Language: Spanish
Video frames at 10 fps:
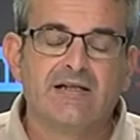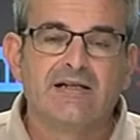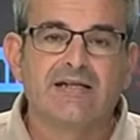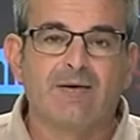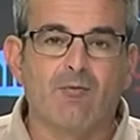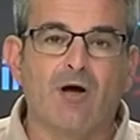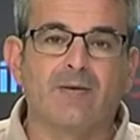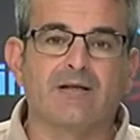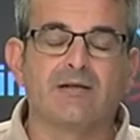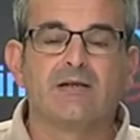y vamos a
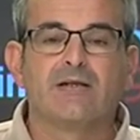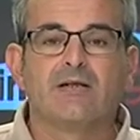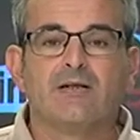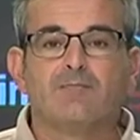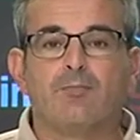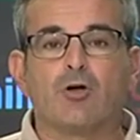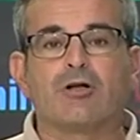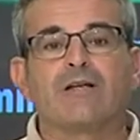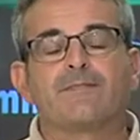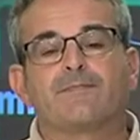ver por
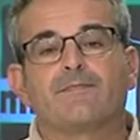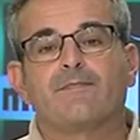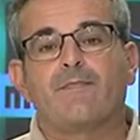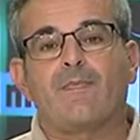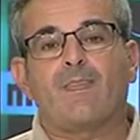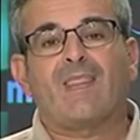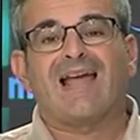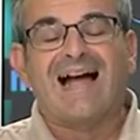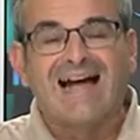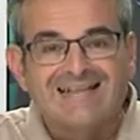qué.
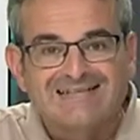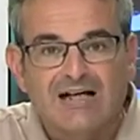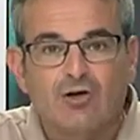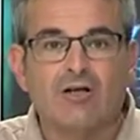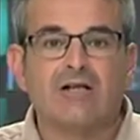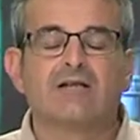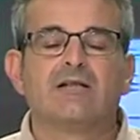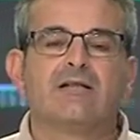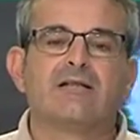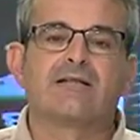A esta
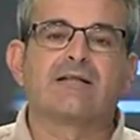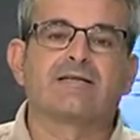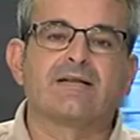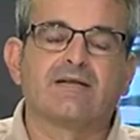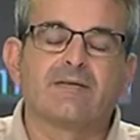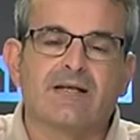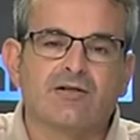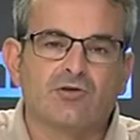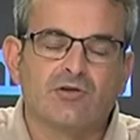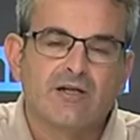hora se está
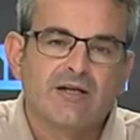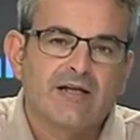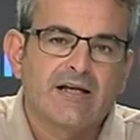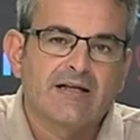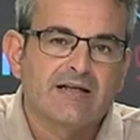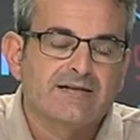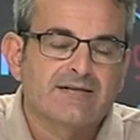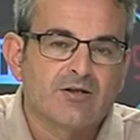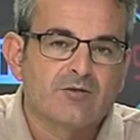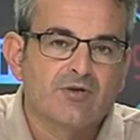celebrando en el
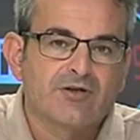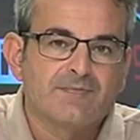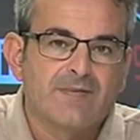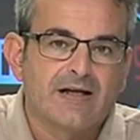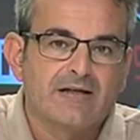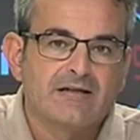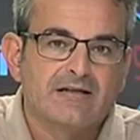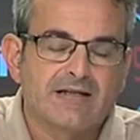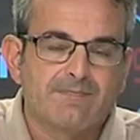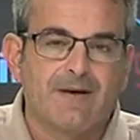Estadio Municipal
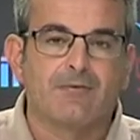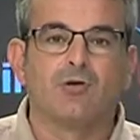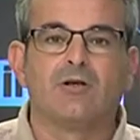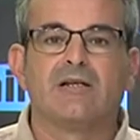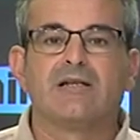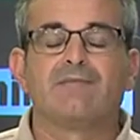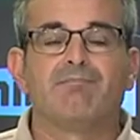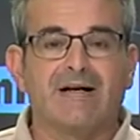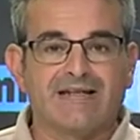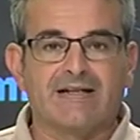San Pablo.
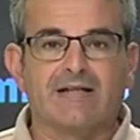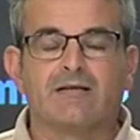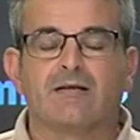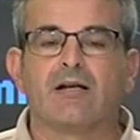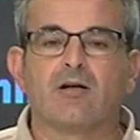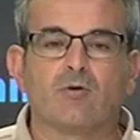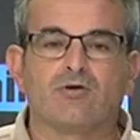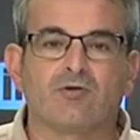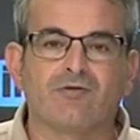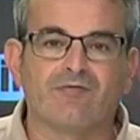Mañana, en
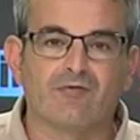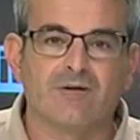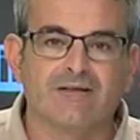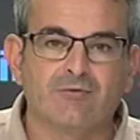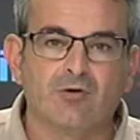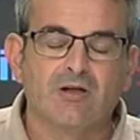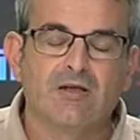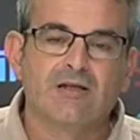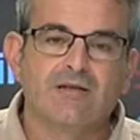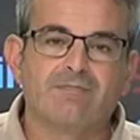nuestro informativo,
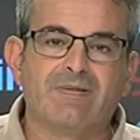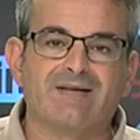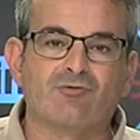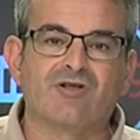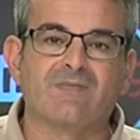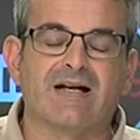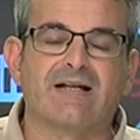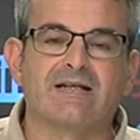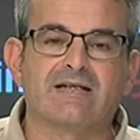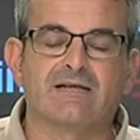veremos
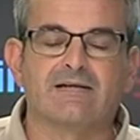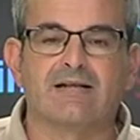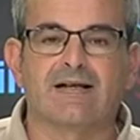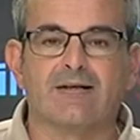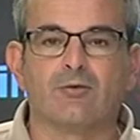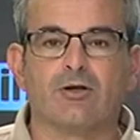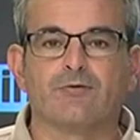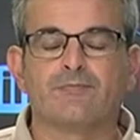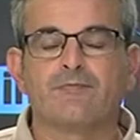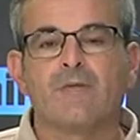imágenes de la
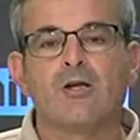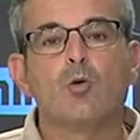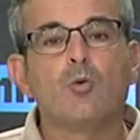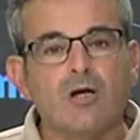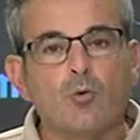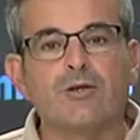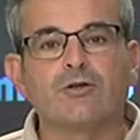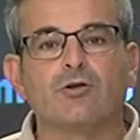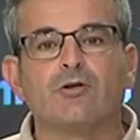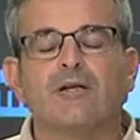reunión, un
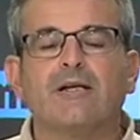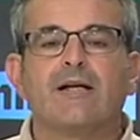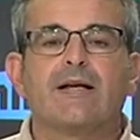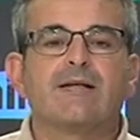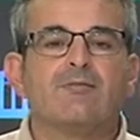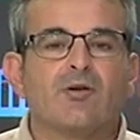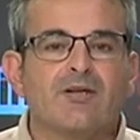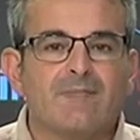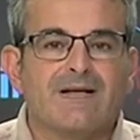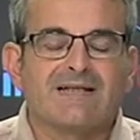encuentro en el
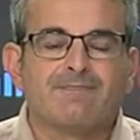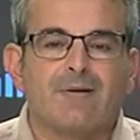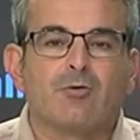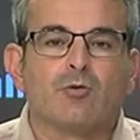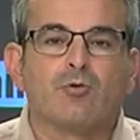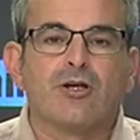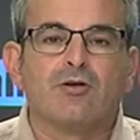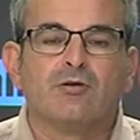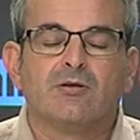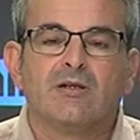Municipal San Pablo, como
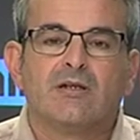digo,